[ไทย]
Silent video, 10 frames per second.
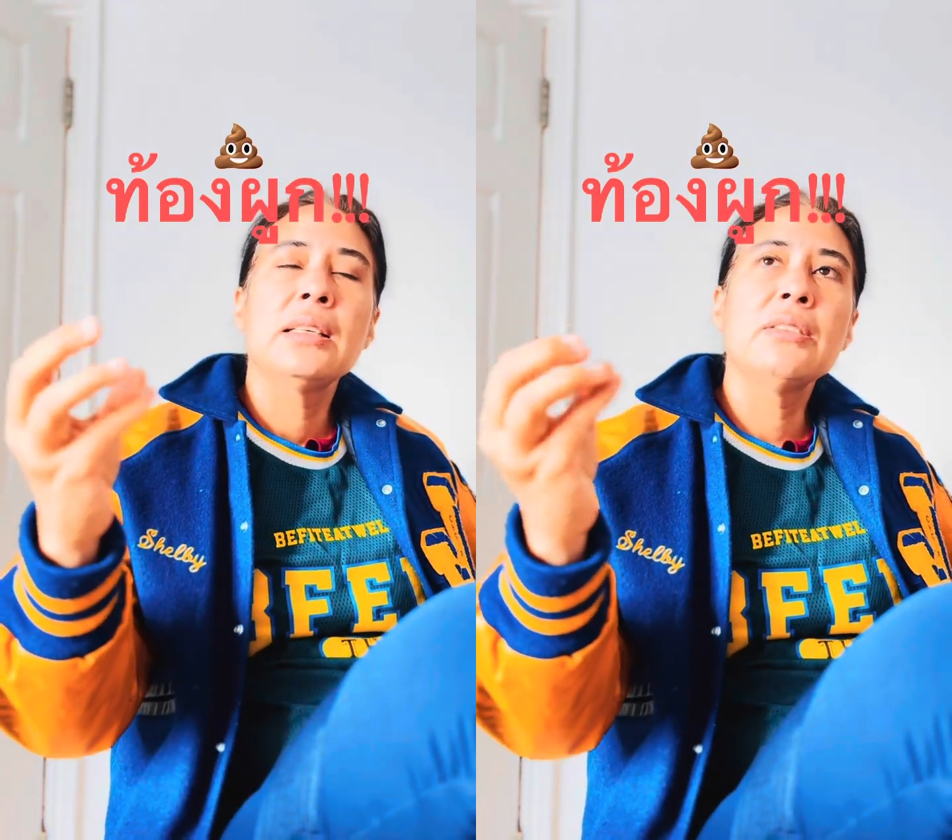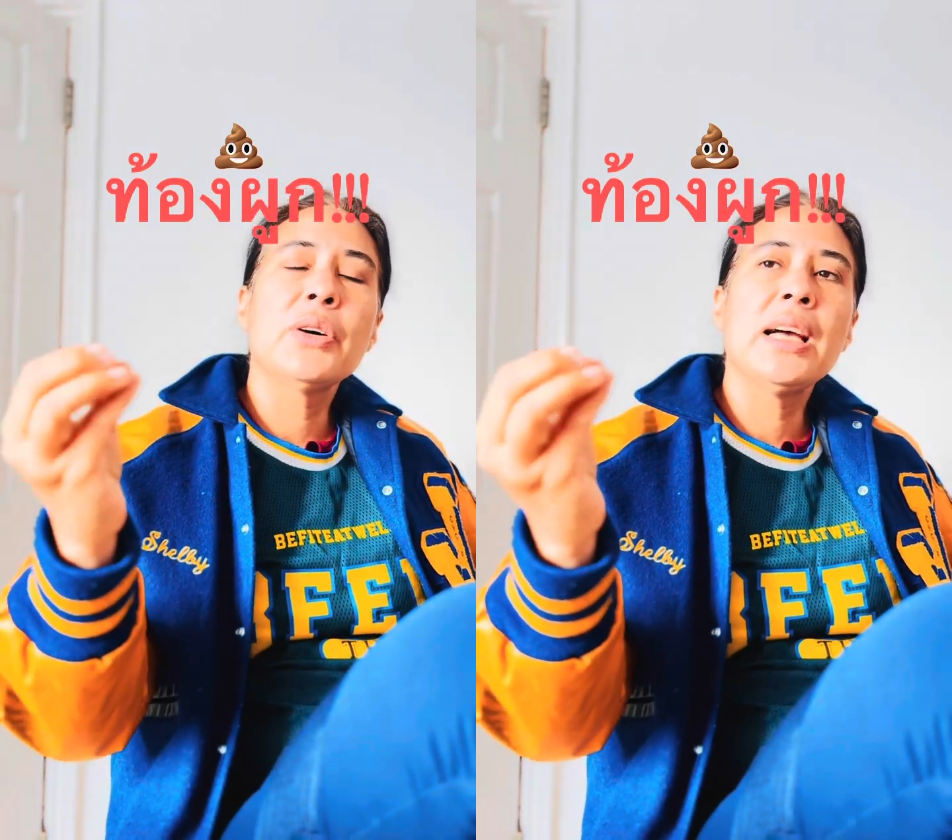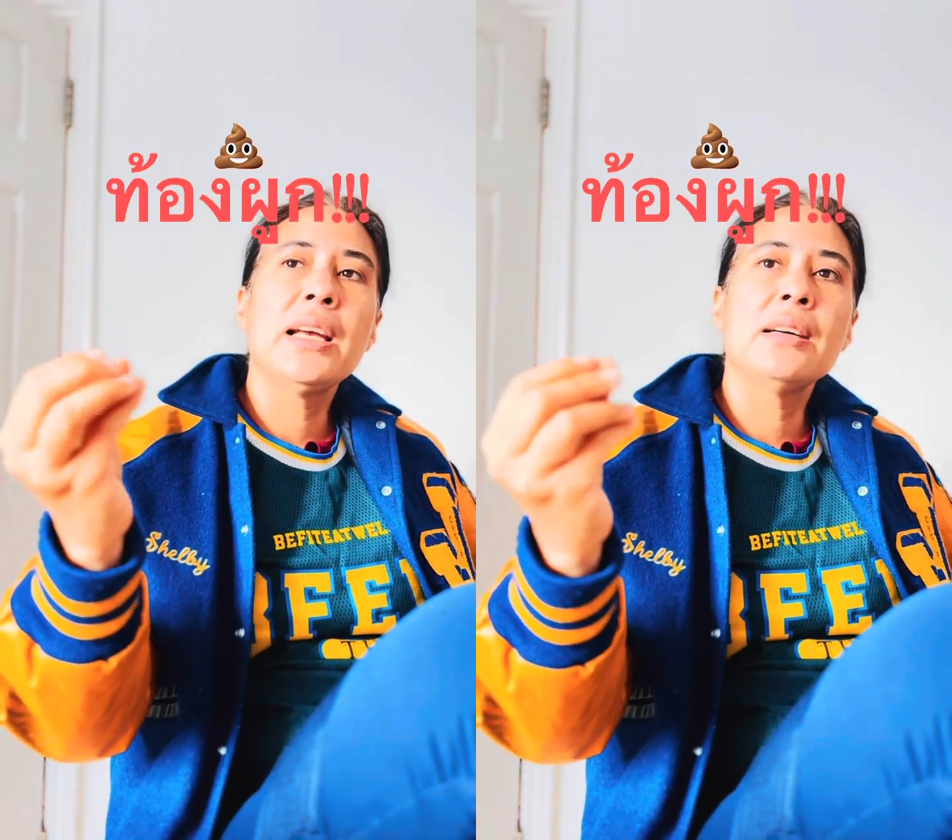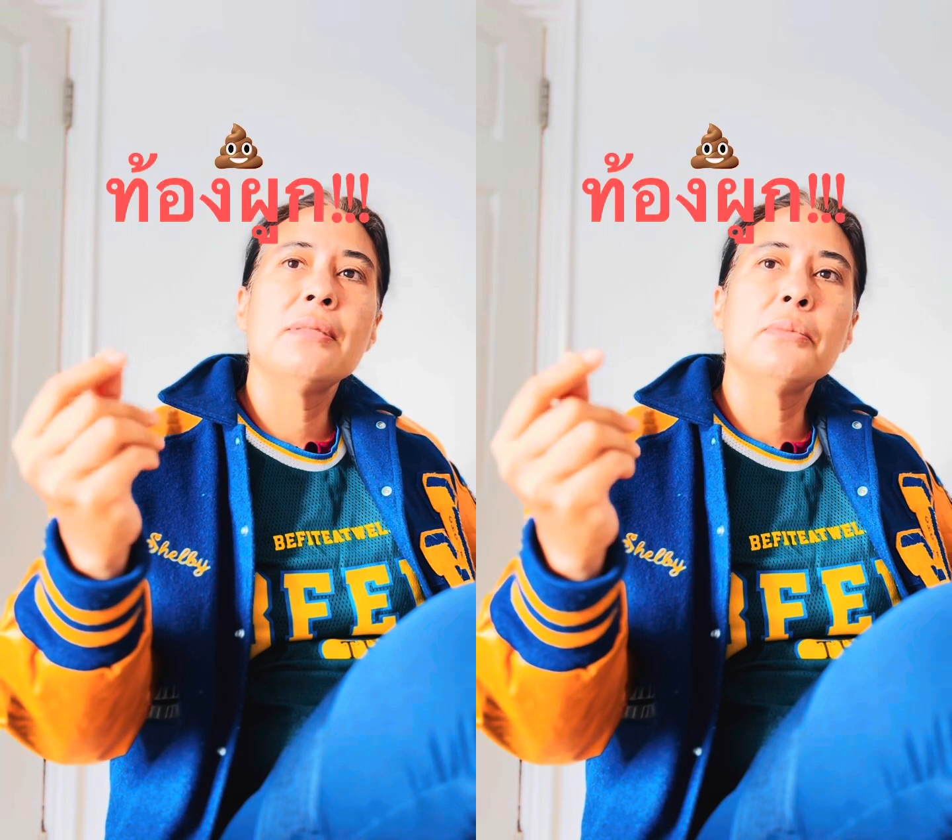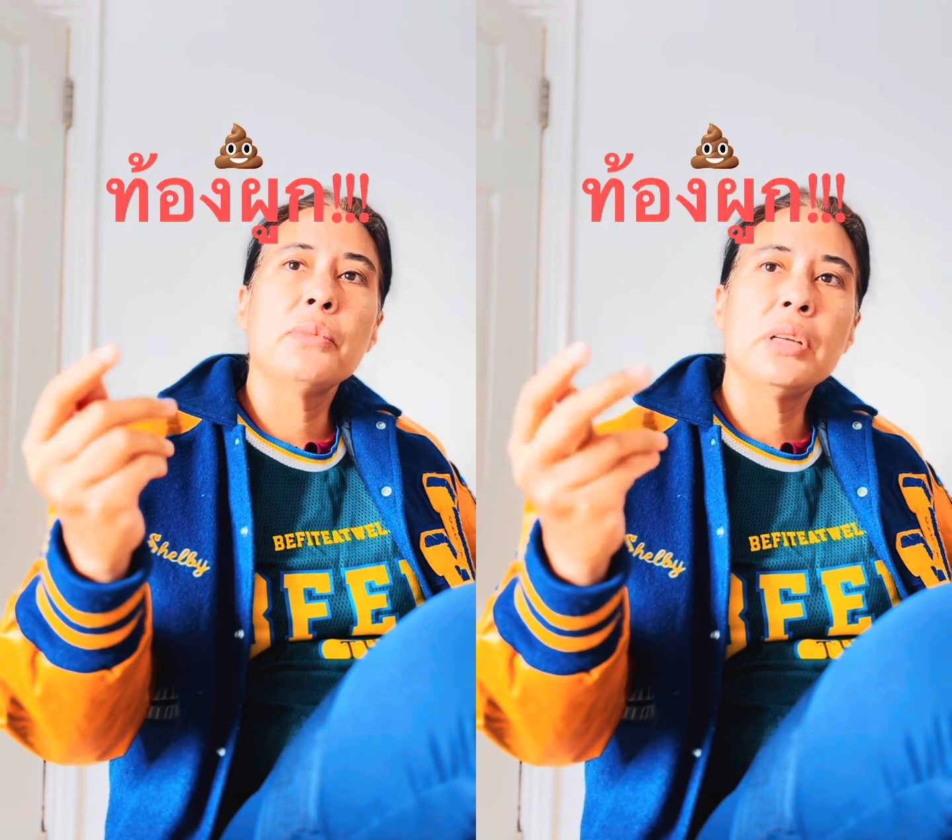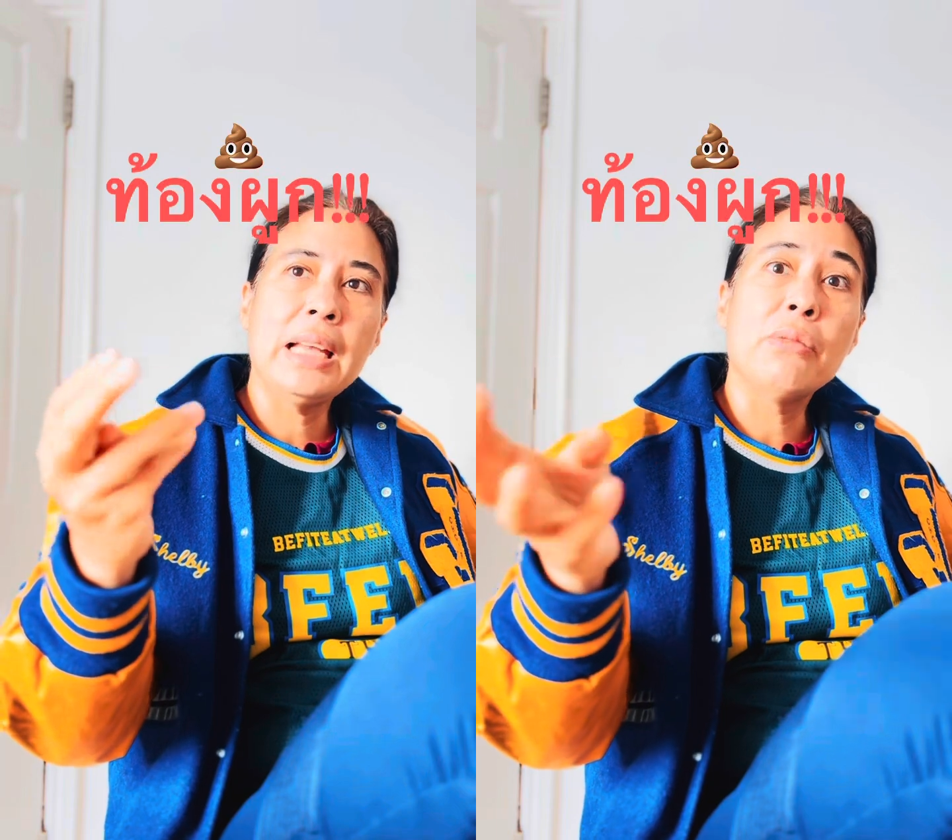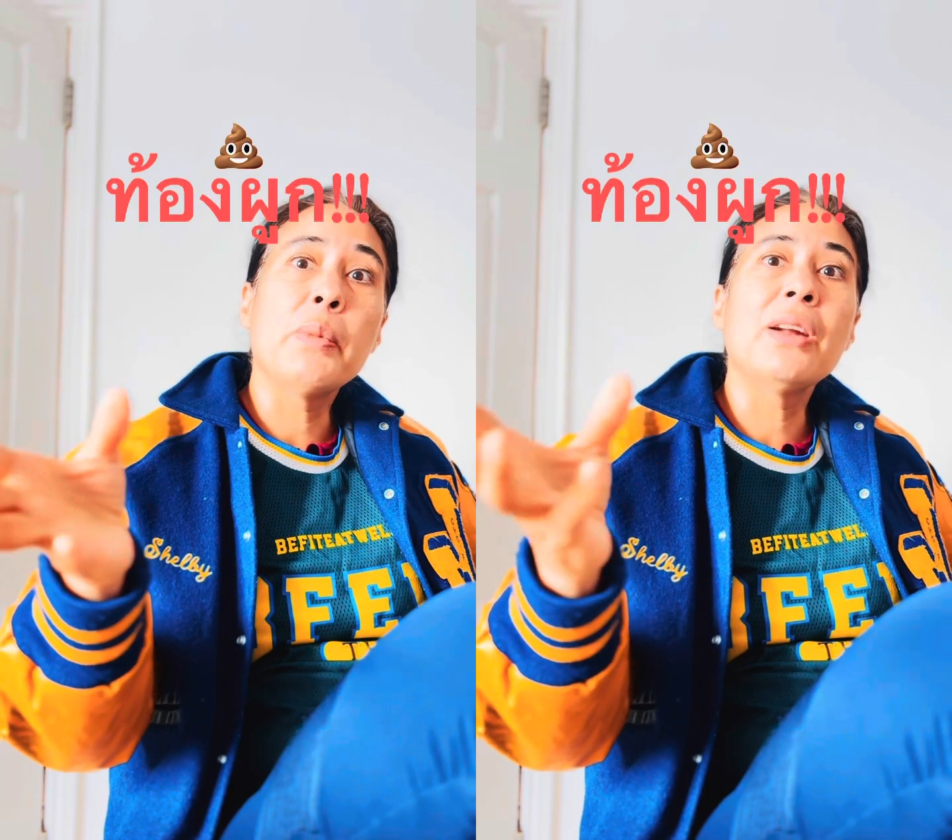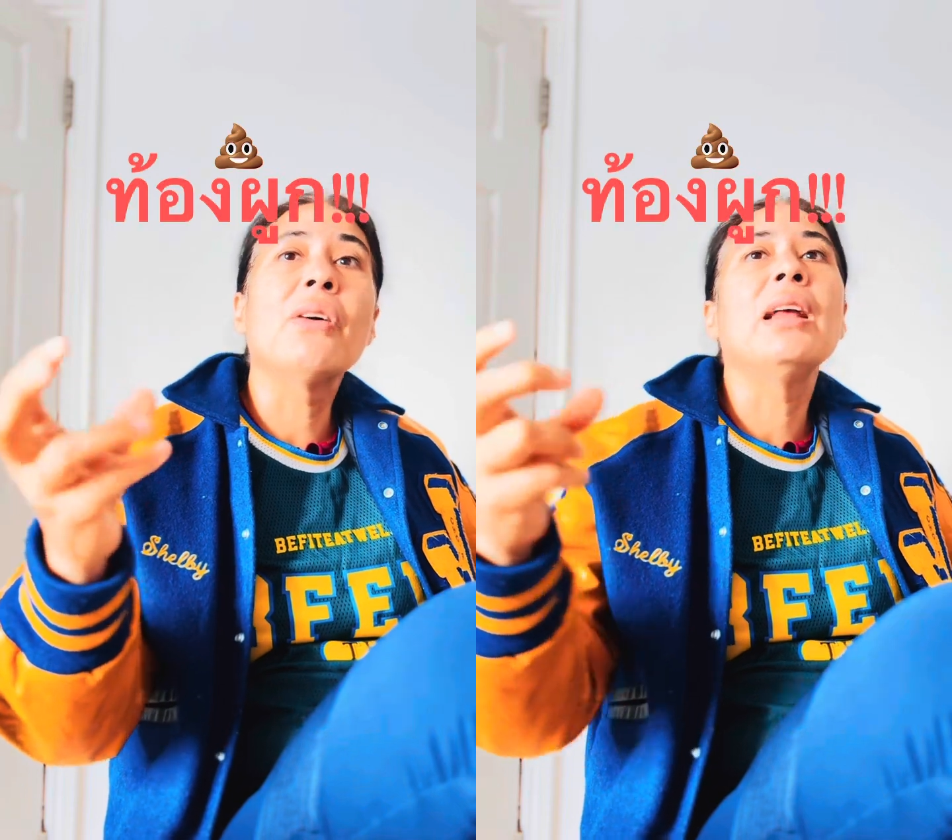เขาเรียกว่าอะไรอะเลว
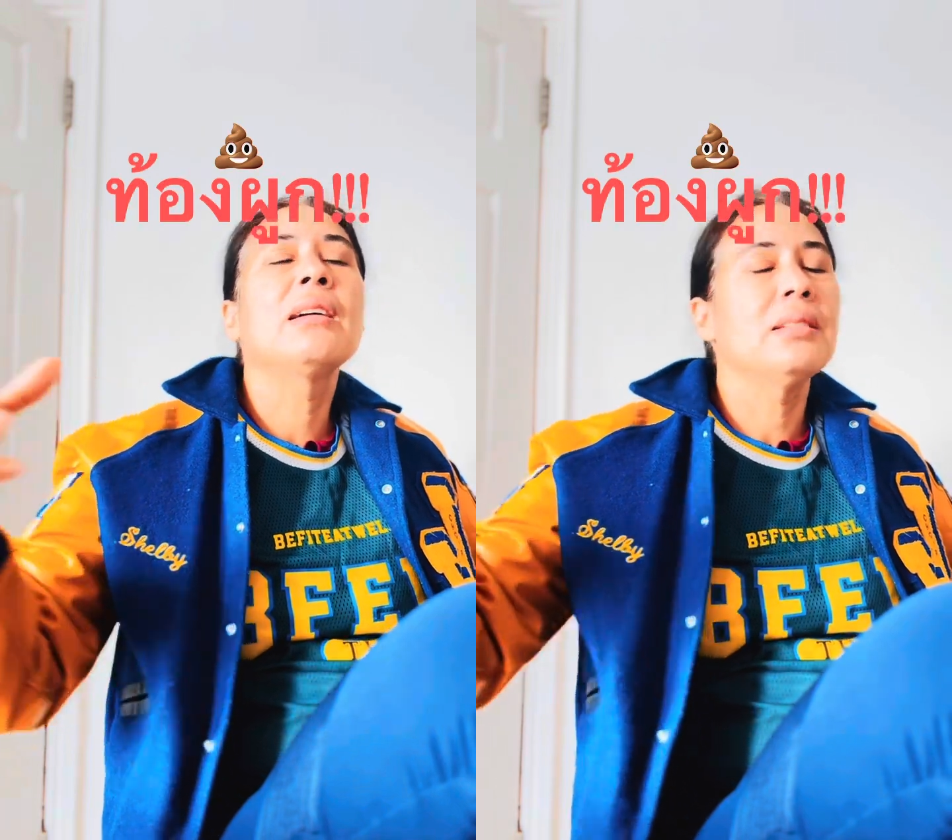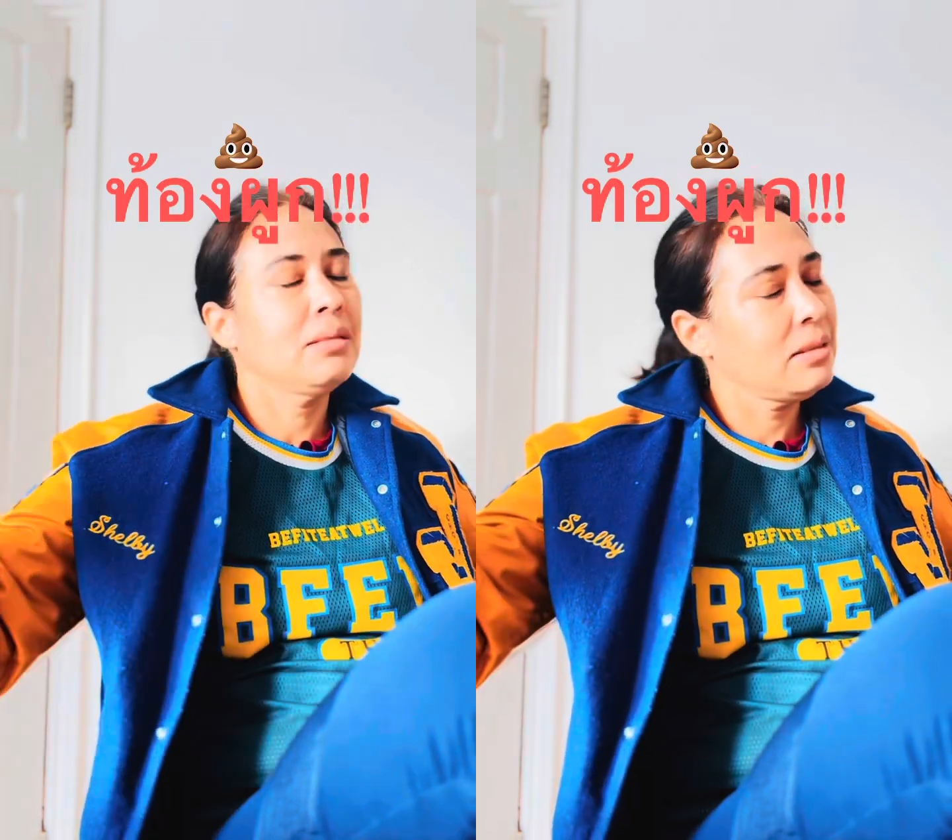มาหน่อยแล้วก็